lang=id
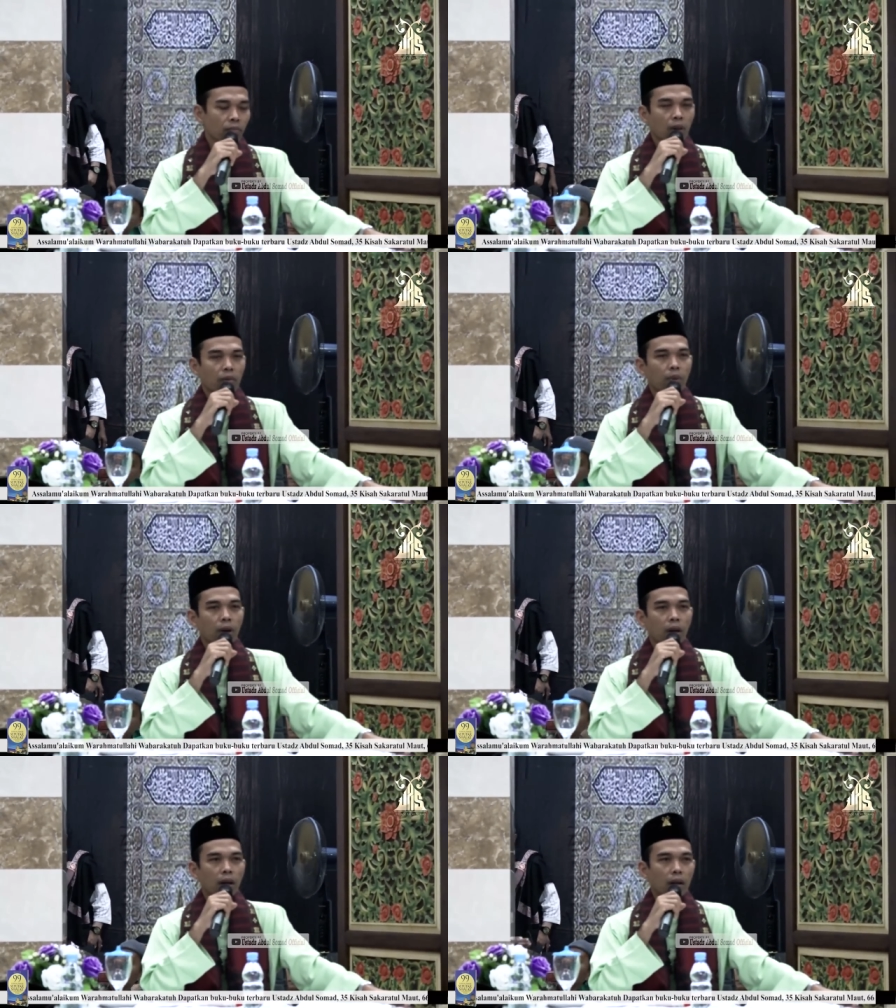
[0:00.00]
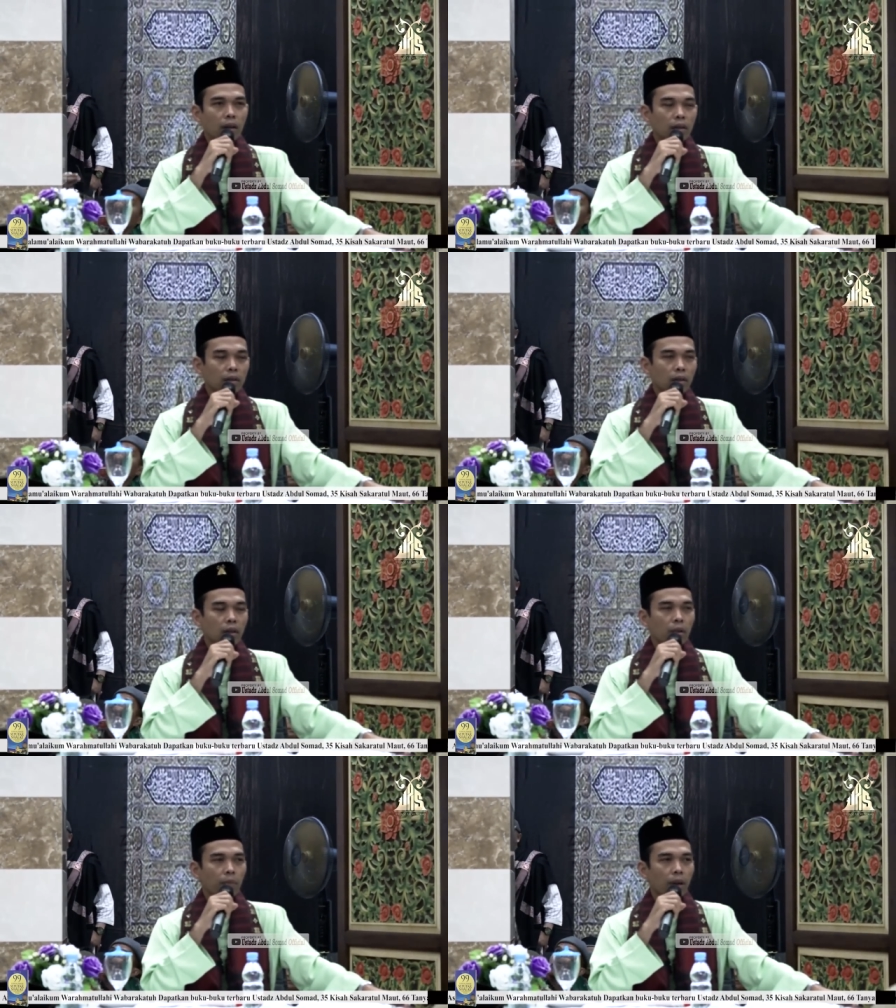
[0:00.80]
Bapak
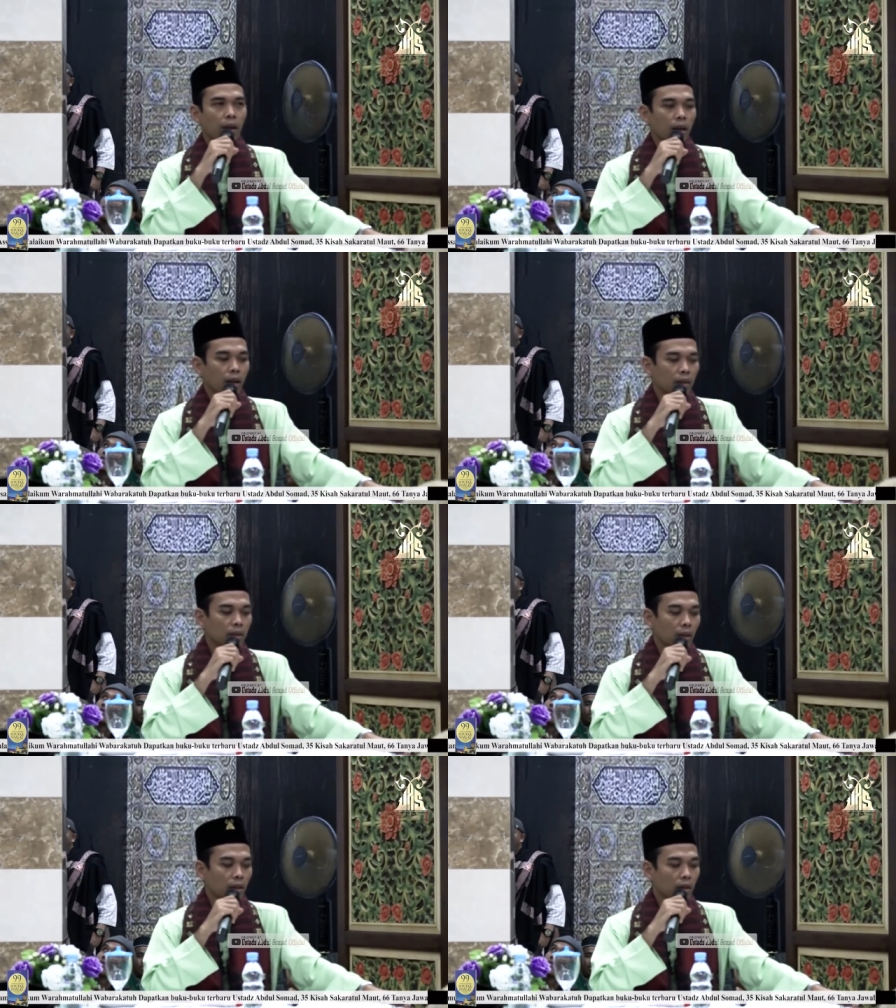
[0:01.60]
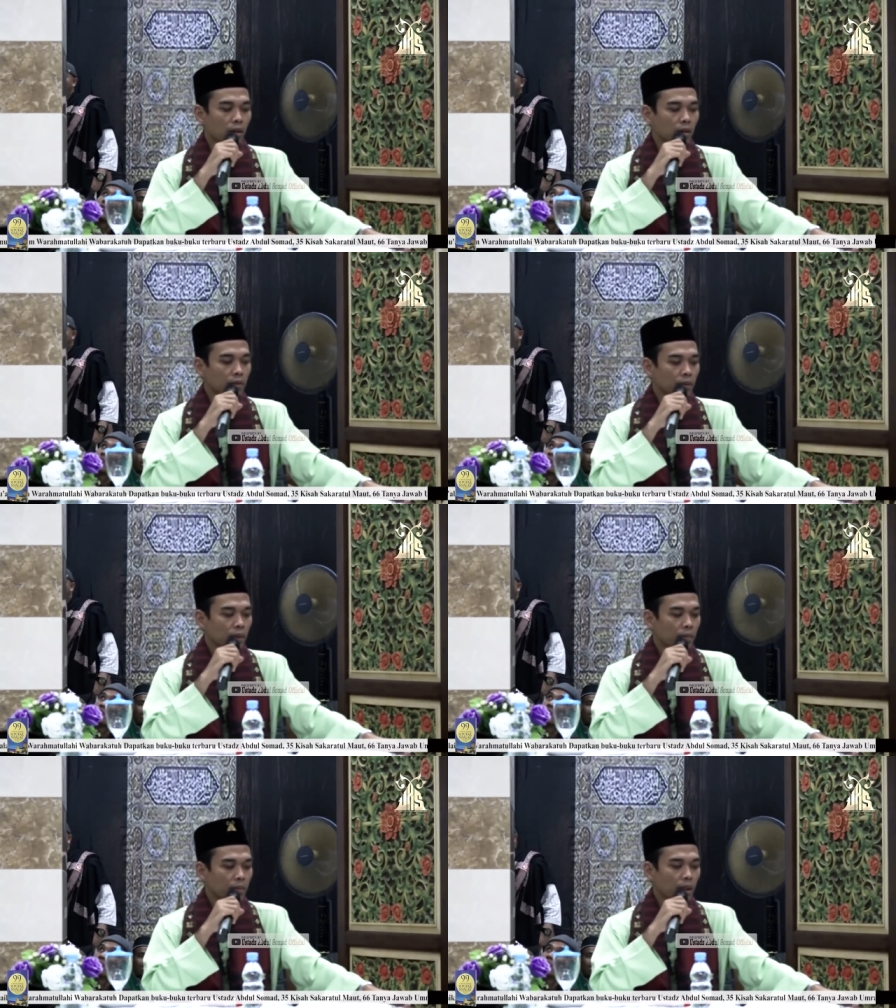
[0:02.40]
Kepala Kantor
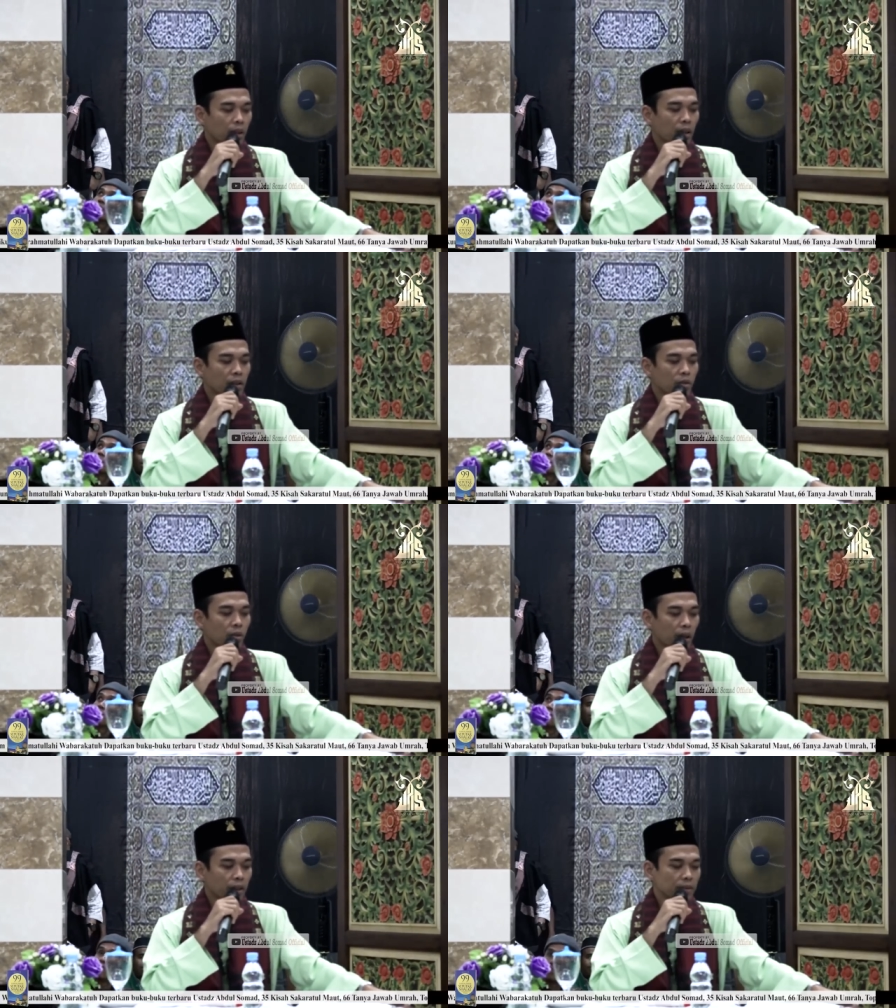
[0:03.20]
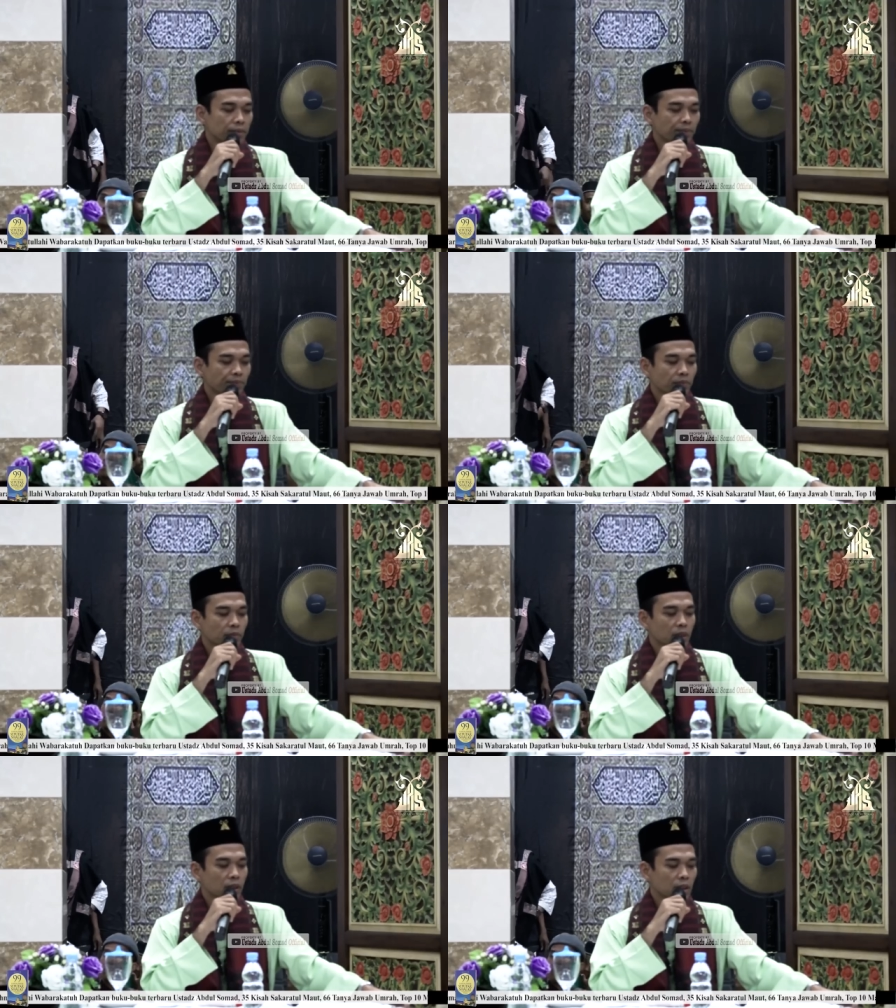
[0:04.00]
Bea dan Cukai
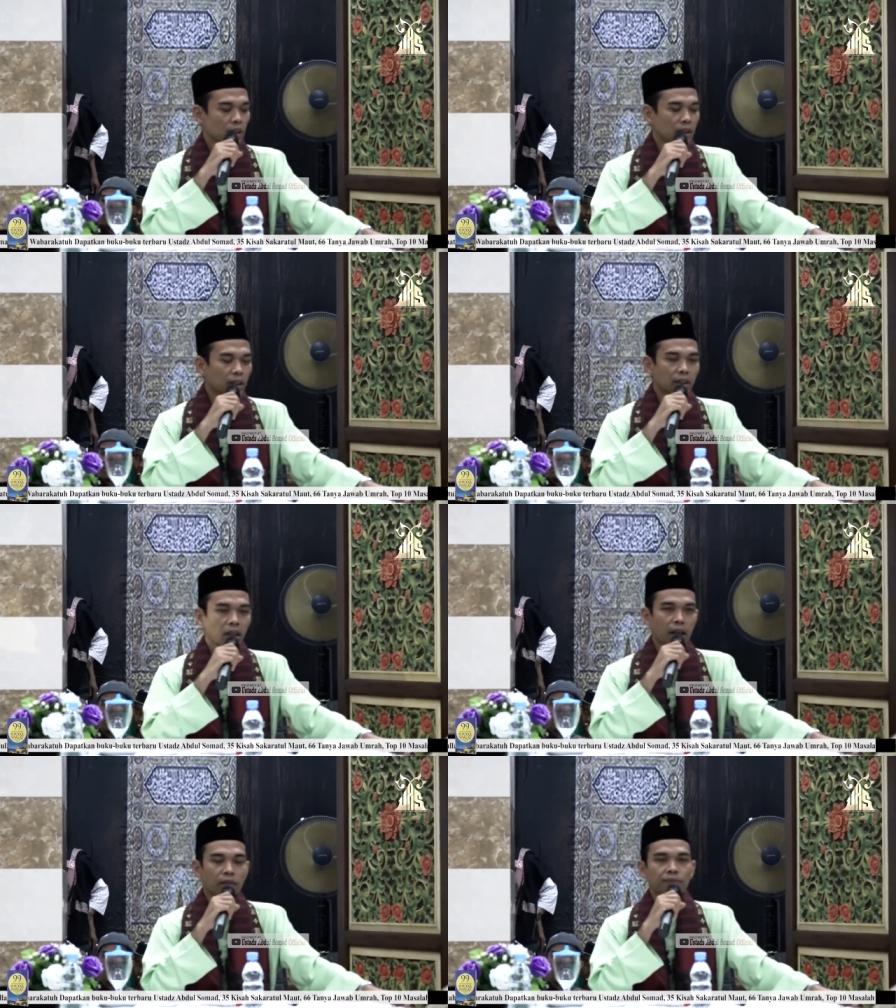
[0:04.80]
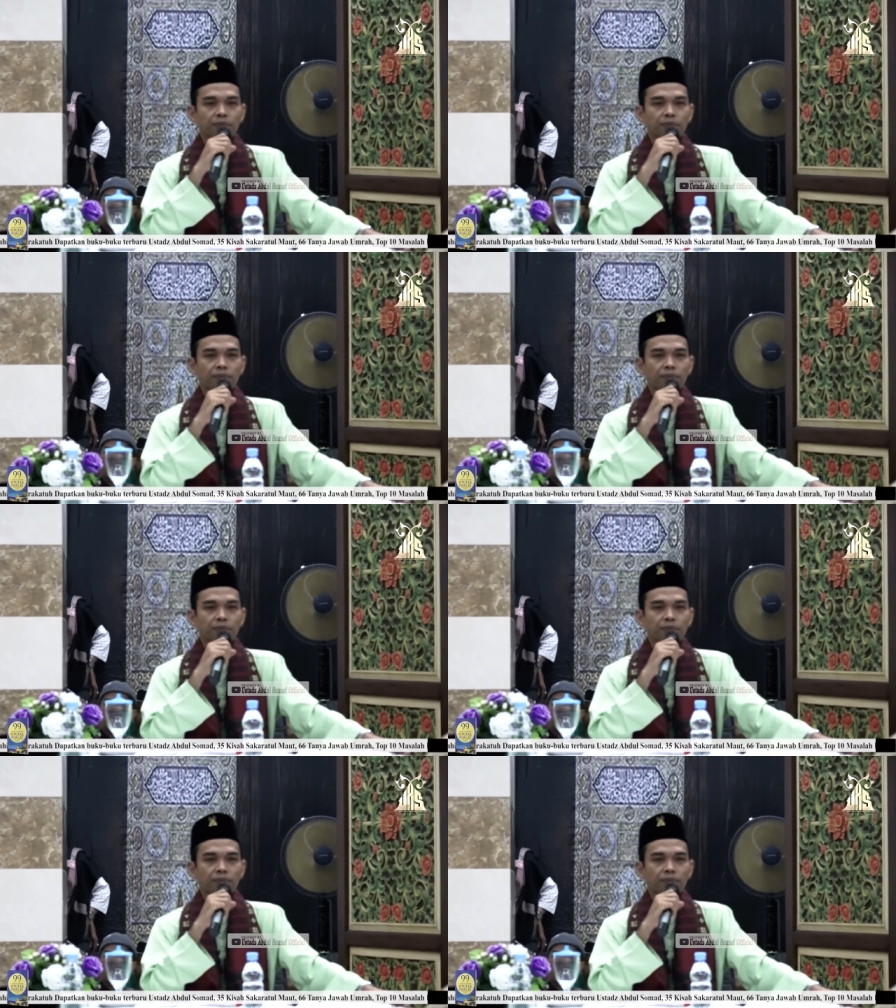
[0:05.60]
beserta jajaran.